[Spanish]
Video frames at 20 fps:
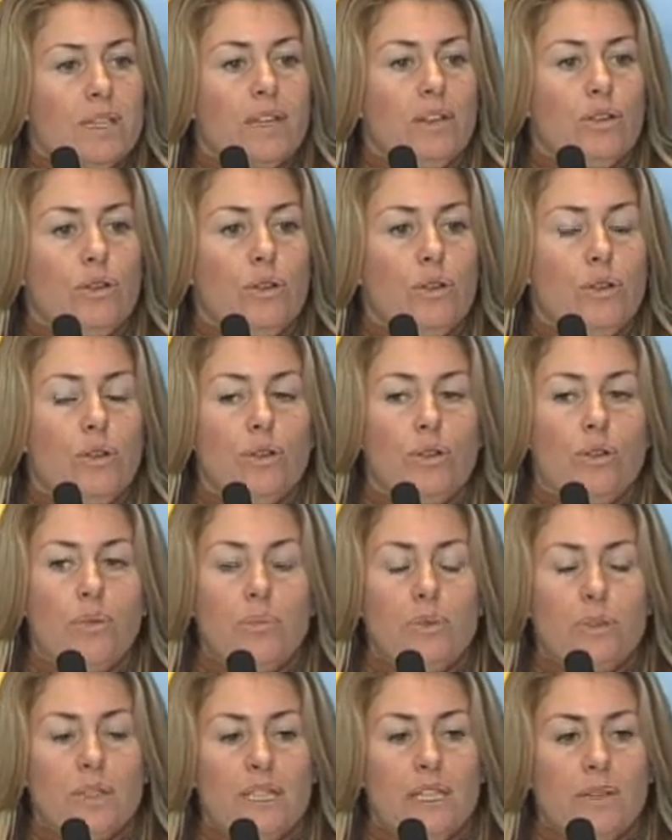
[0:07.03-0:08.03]
con los
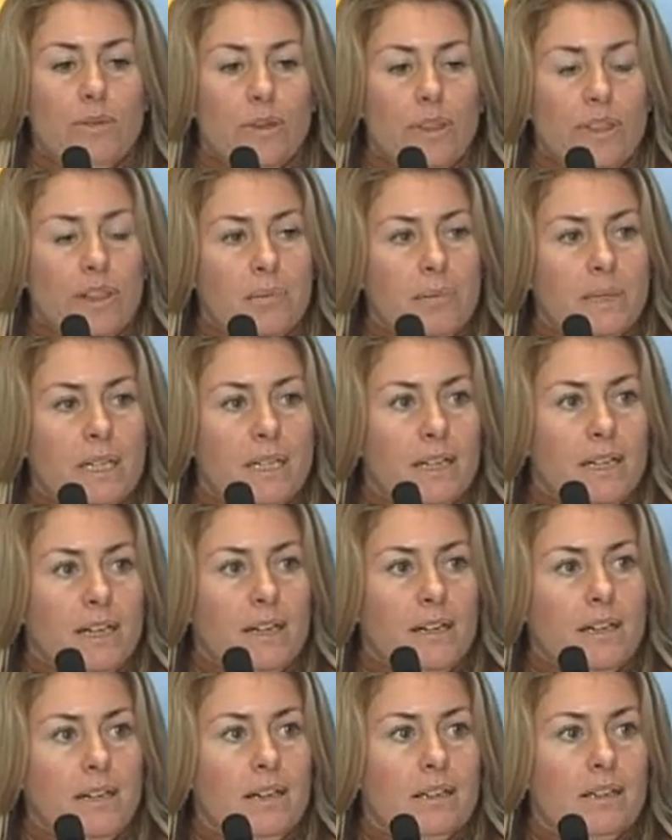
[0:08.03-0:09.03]
portavoces
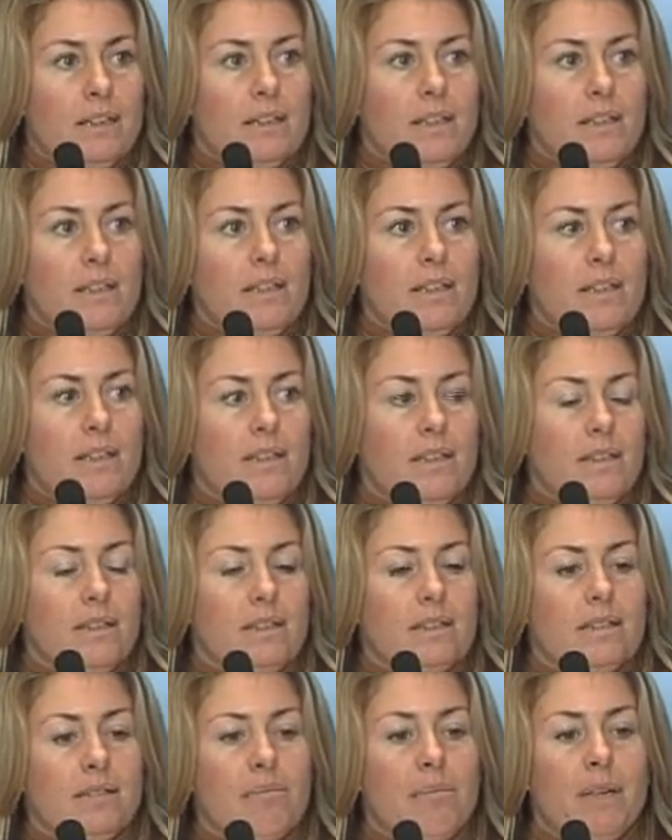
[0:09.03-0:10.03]
para eh,